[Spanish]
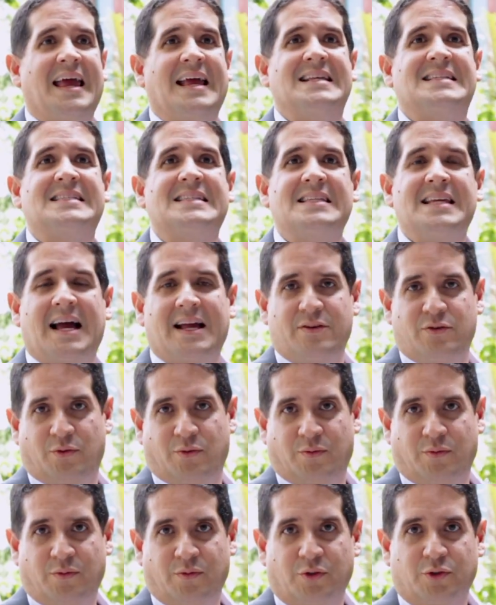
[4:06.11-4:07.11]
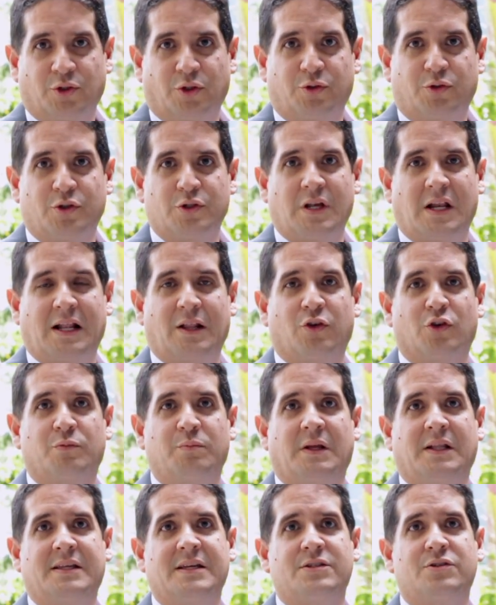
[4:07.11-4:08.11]
Este año, nosotros en el
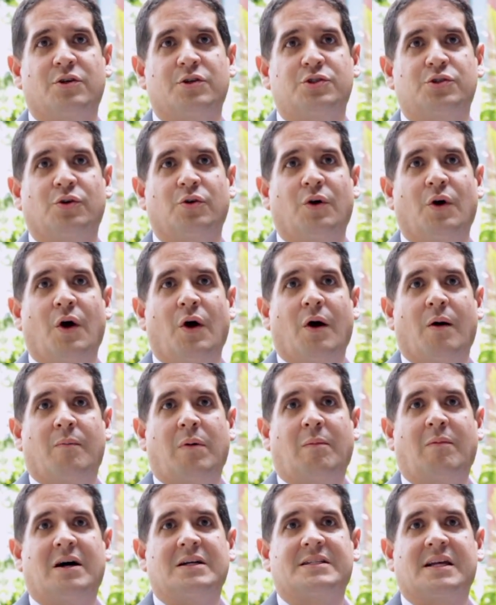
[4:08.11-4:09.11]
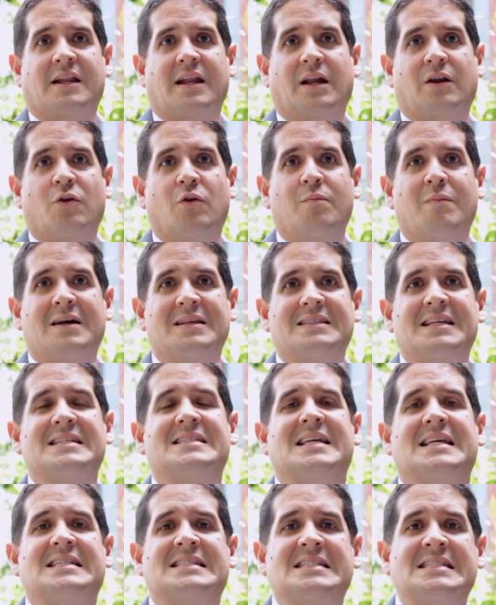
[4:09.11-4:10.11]
2018, vamos a cerrar con más
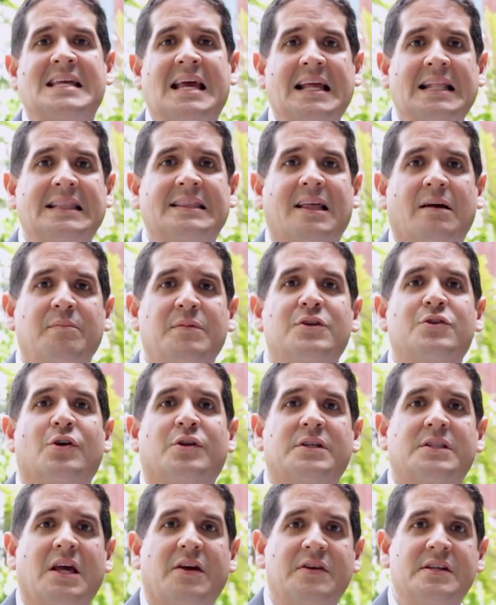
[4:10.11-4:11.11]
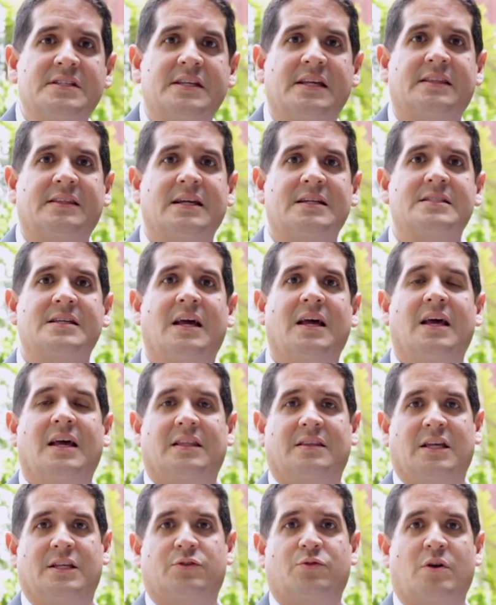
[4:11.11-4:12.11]
de 60 millones de visitas
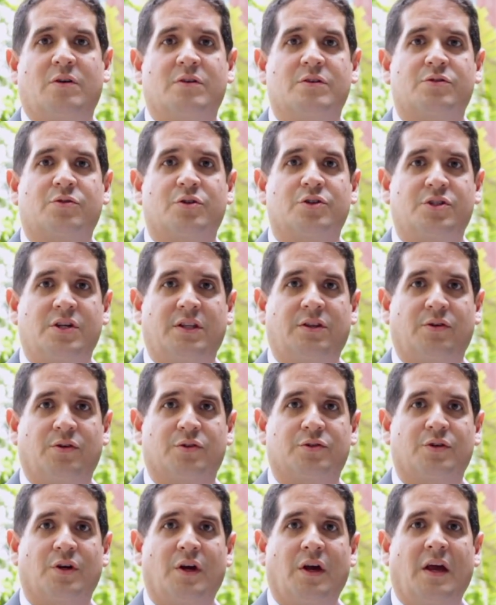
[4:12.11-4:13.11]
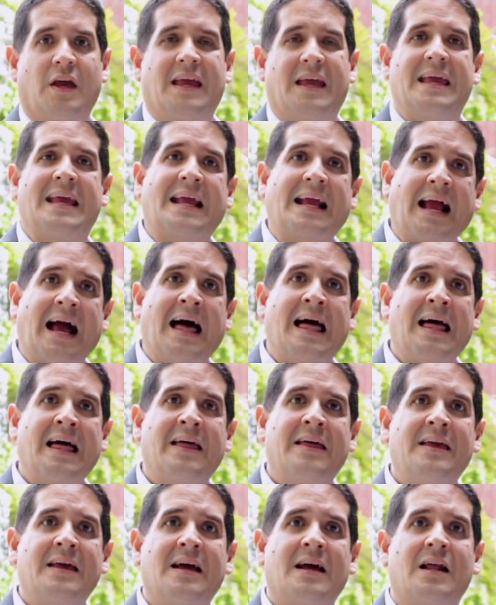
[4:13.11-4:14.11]
dentro de nuestros sitios. Y
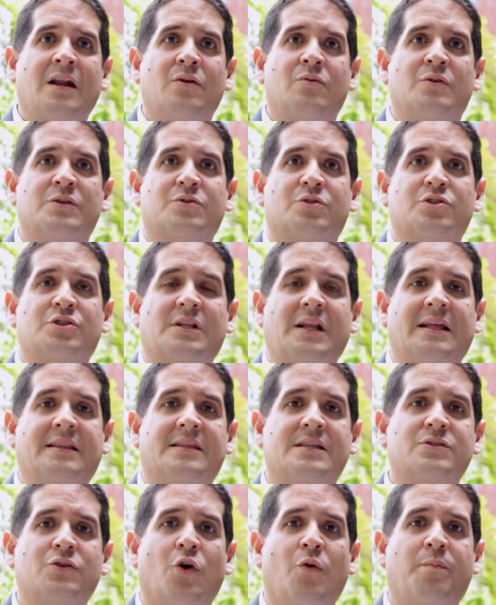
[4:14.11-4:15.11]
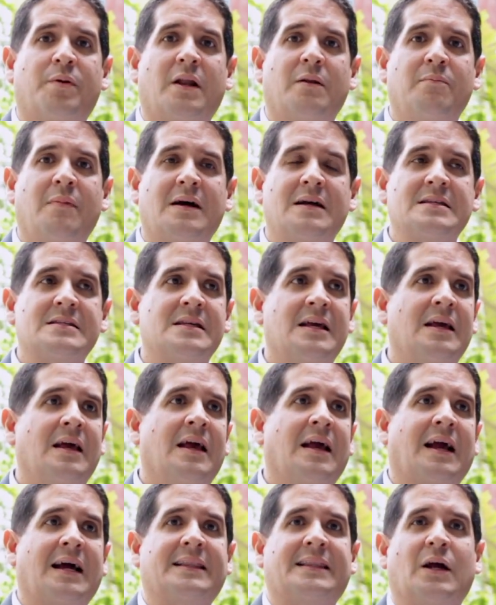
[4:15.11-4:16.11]
cada día nuestros clientes compran más
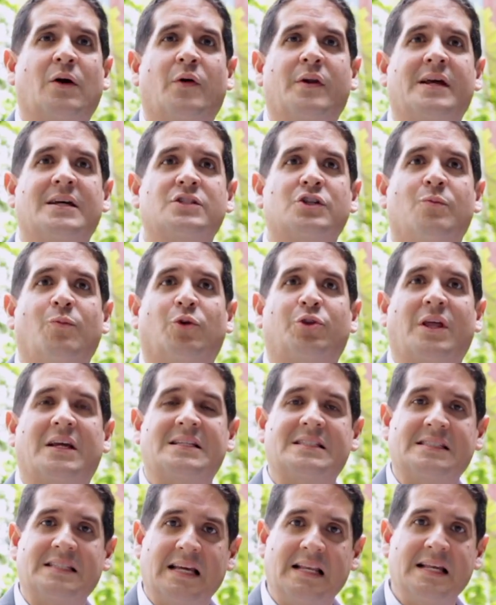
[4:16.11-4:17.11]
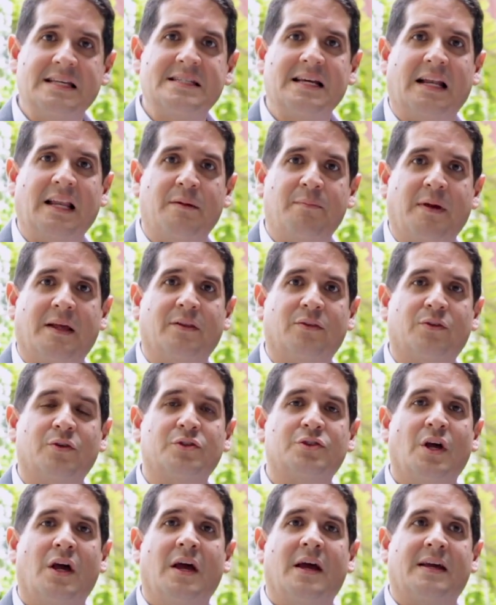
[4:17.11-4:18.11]
categorías como textiles y
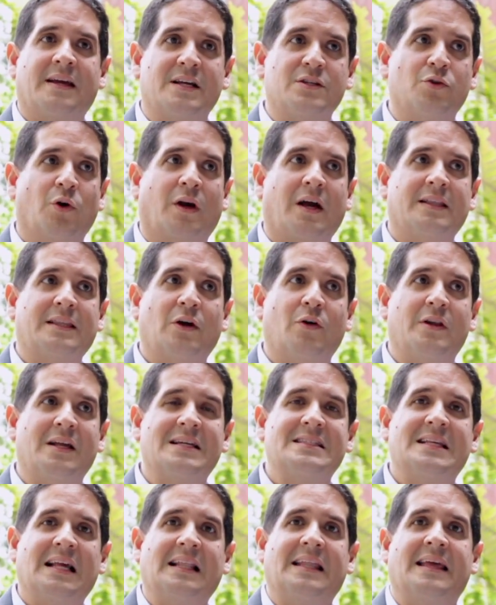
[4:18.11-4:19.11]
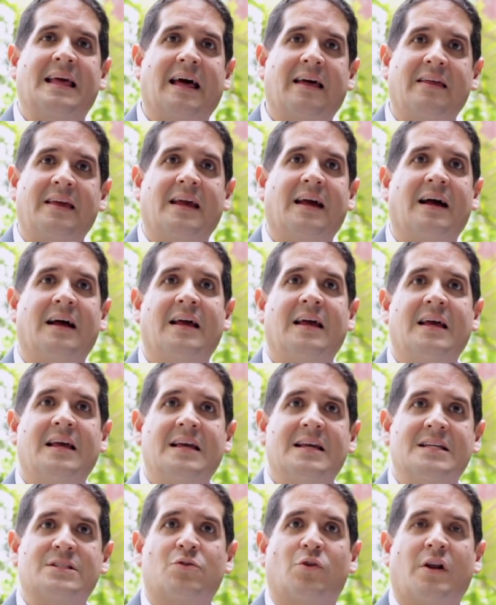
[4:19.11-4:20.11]
alimentos, que son categorías del día a día.
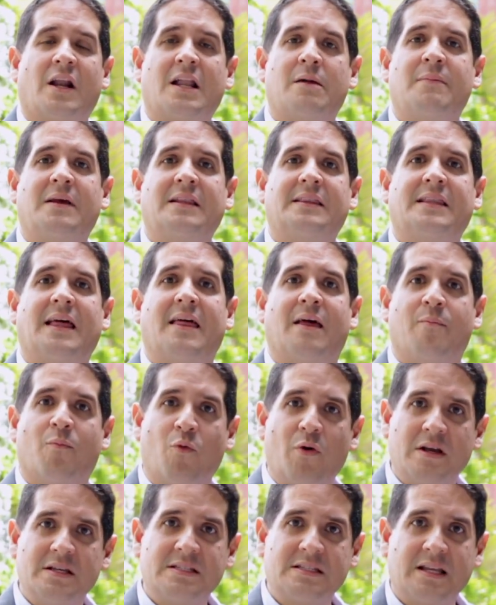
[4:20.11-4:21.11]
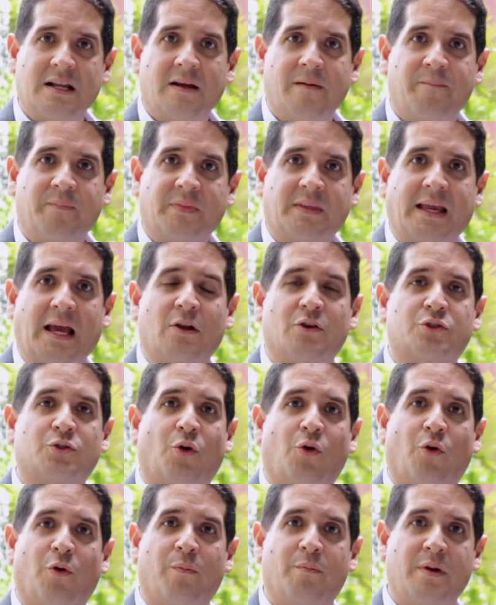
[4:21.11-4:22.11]
Esto claramente demuestra que los
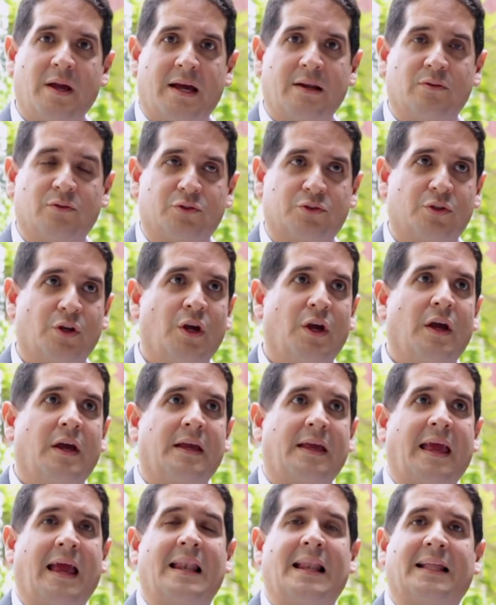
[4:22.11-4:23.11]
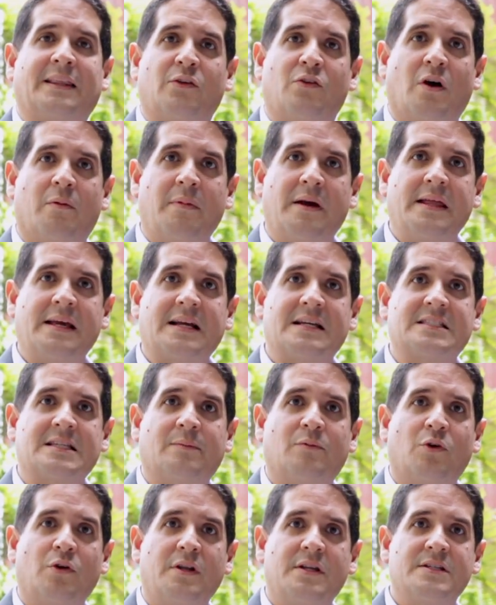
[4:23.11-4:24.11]
colombianos, que en Latinoamérica
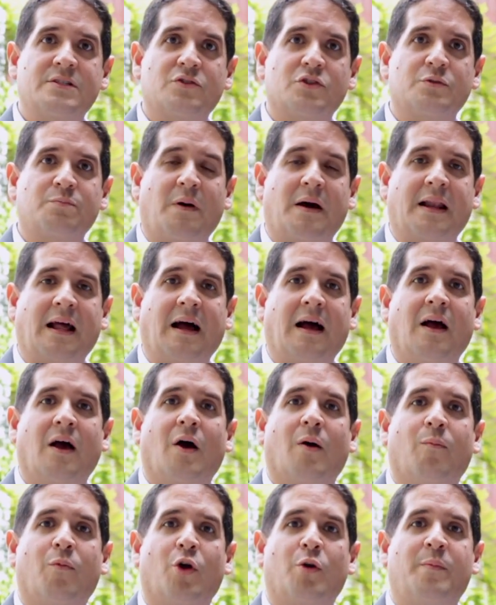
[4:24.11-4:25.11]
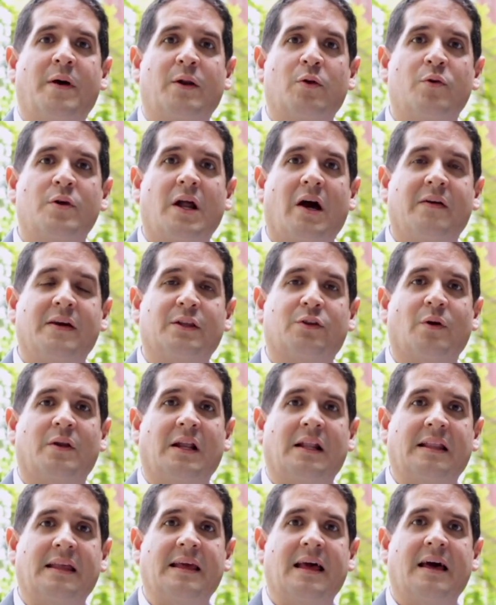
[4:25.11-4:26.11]
estamos listos para volver un hábito
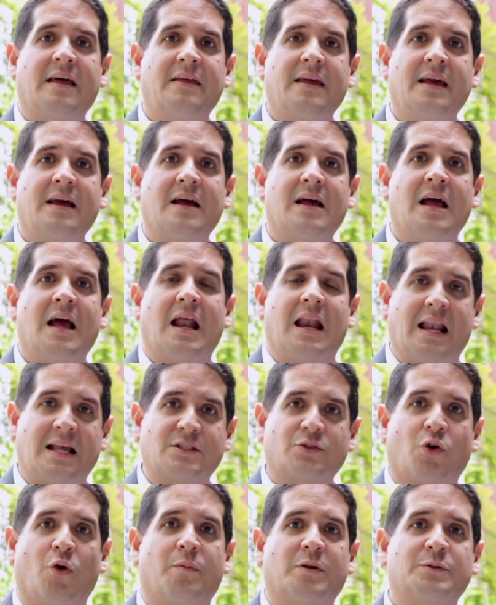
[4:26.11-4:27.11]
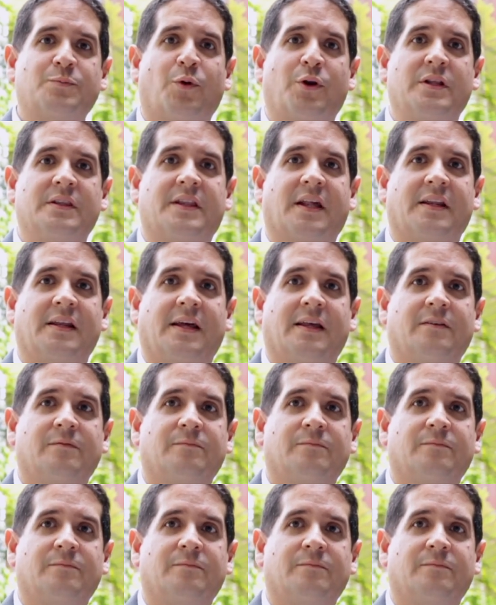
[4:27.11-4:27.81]
en el día a día, las compras por Internet.